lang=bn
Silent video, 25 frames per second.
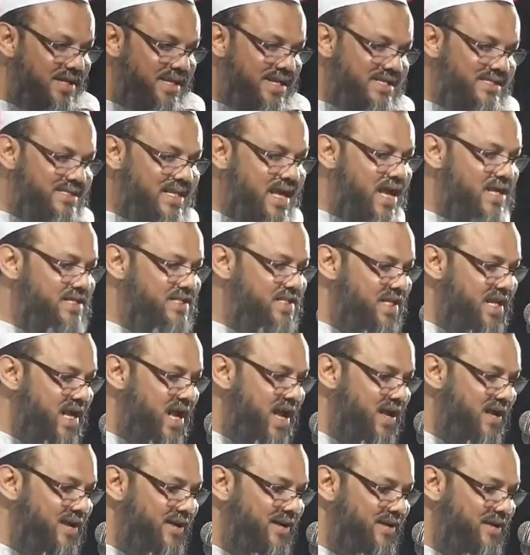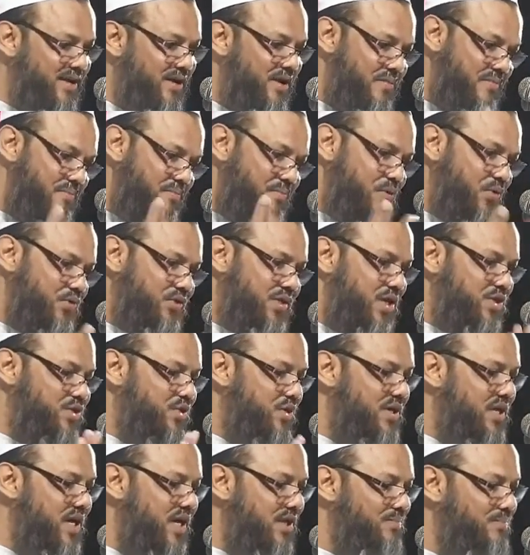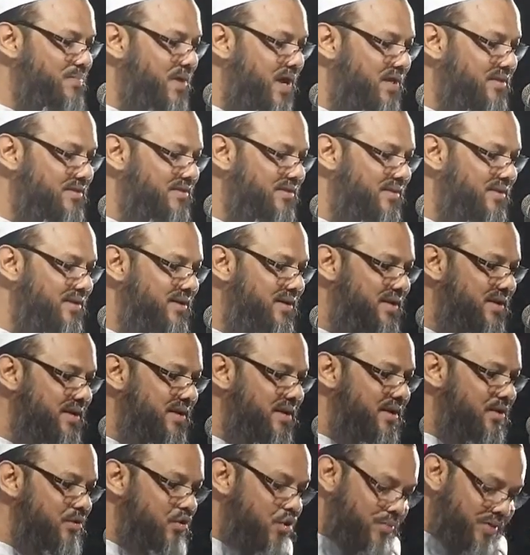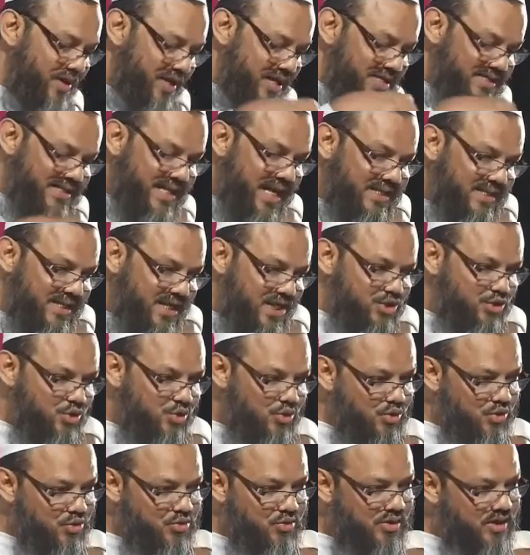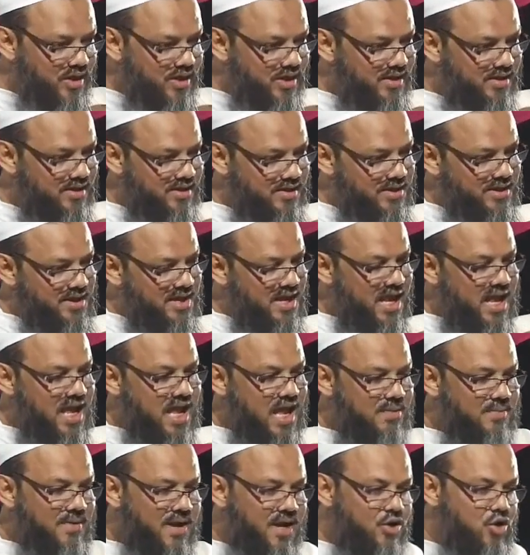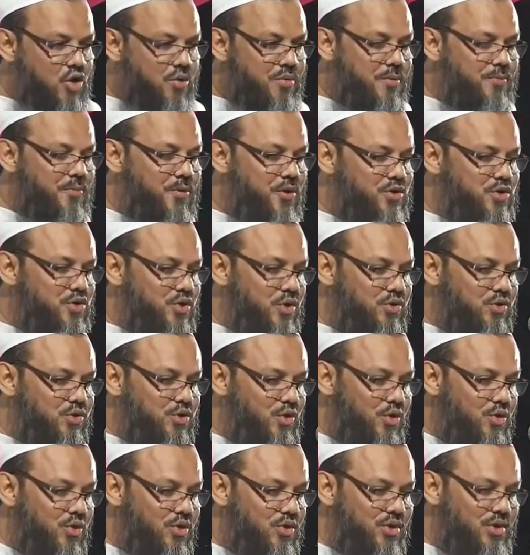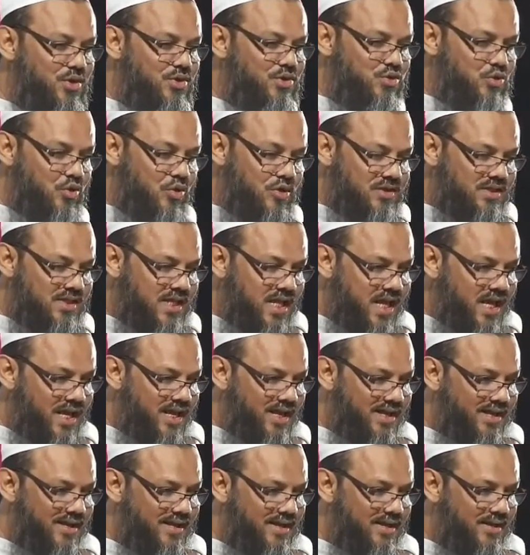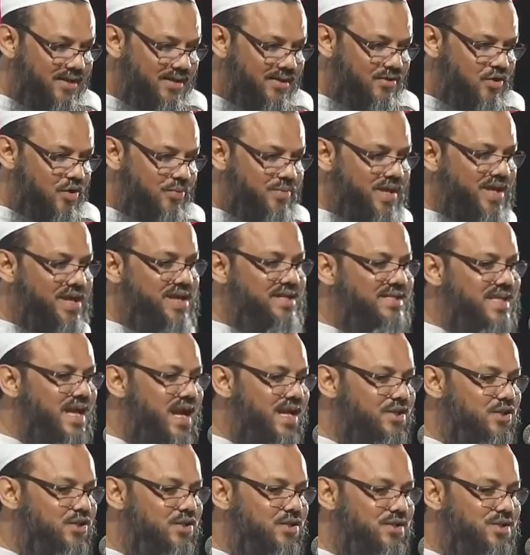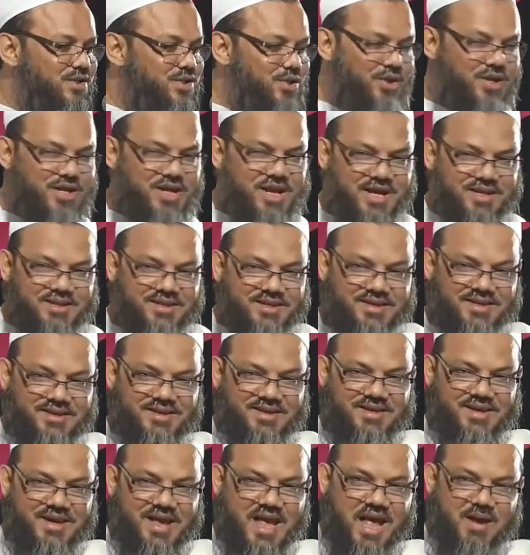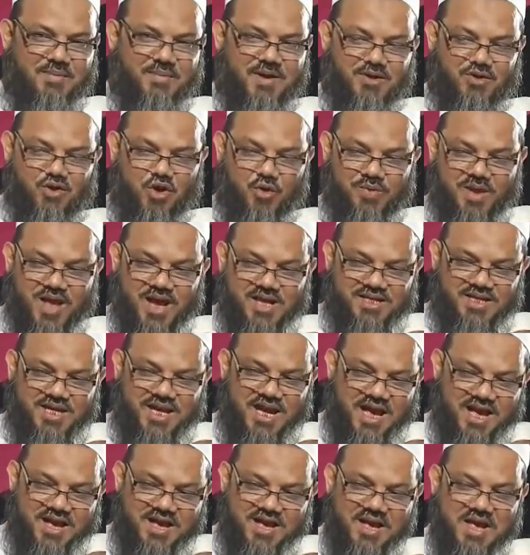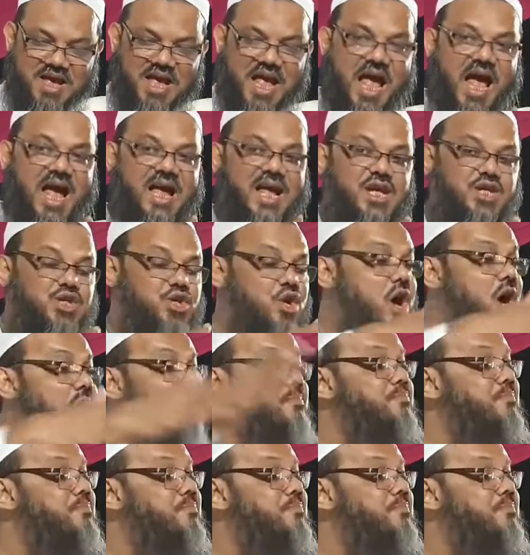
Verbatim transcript: ঈসা আসিয়া মূসা শরিয়াত বাদ নবী ঈসার থেকে শুরু করে আমার নবী পর্যন্ত চলছে নবী ঈসার শরিয়াত আমার নবী আসিয়া আগে সব